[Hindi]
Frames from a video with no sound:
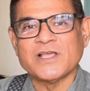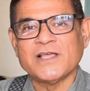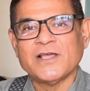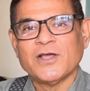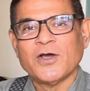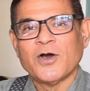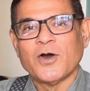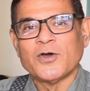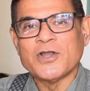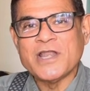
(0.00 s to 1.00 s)
से
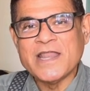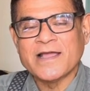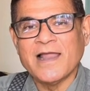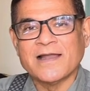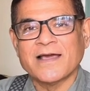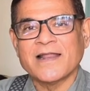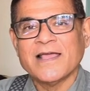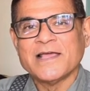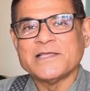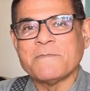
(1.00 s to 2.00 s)
निकल कर
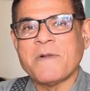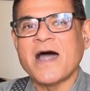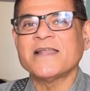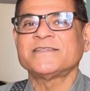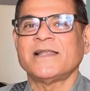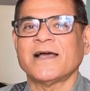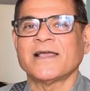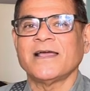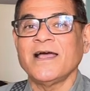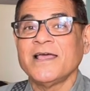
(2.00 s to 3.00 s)
ये बाहर चला
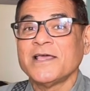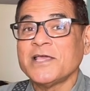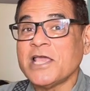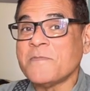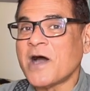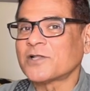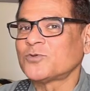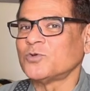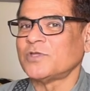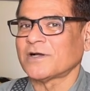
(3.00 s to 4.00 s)
गया
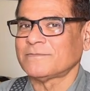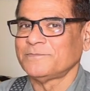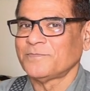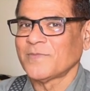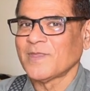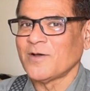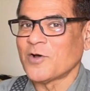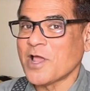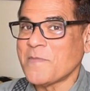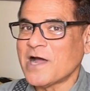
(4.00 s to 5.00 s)
इमारतों तक
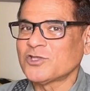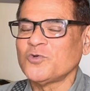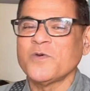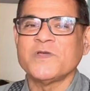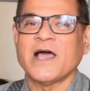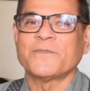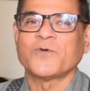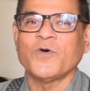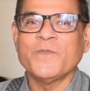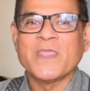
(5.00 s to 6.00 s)
और इमारतों में भी
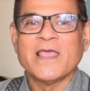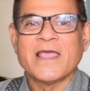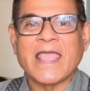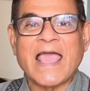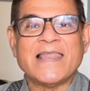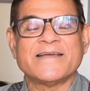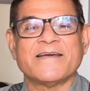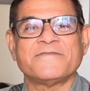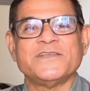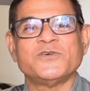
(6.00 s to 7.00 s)
आपको
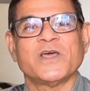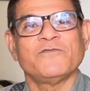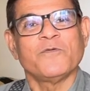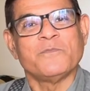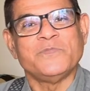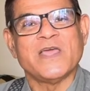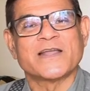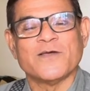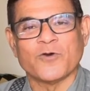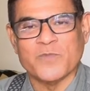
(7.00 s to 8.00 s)
कैलीग्राफी जो है वो
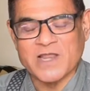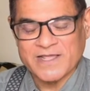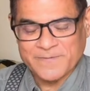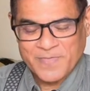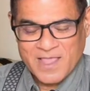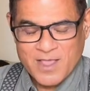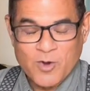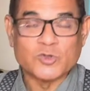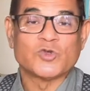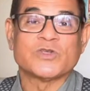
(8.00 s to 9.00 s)
देखने को मिलेगी
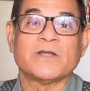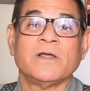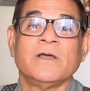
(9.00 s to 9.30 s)
खसूस